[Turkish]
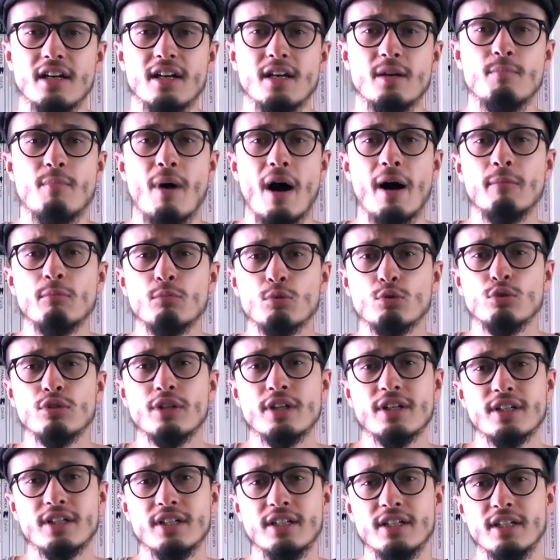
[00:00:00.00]
e, ben
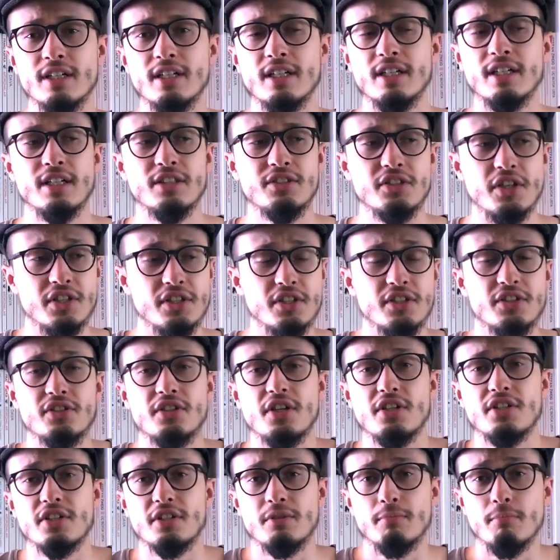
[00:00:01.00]
bunları e,
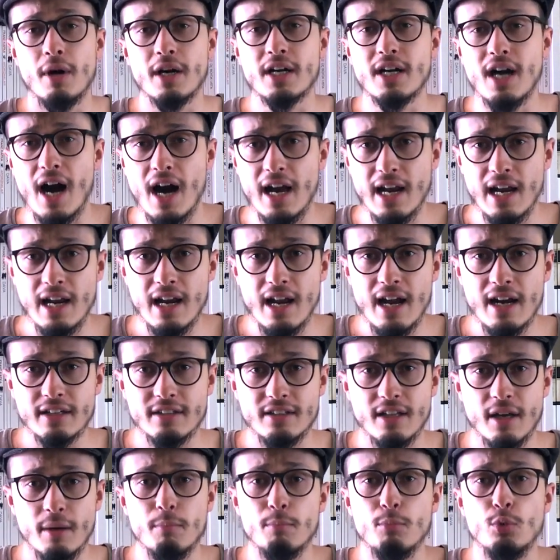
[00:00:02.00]
çeşit çeşit
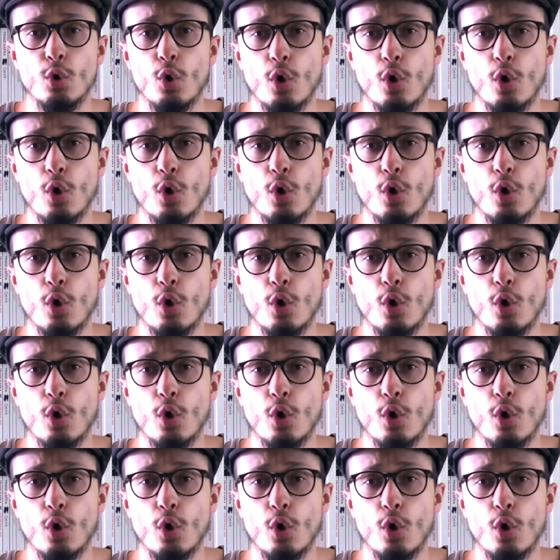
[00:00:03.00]
makalelerden,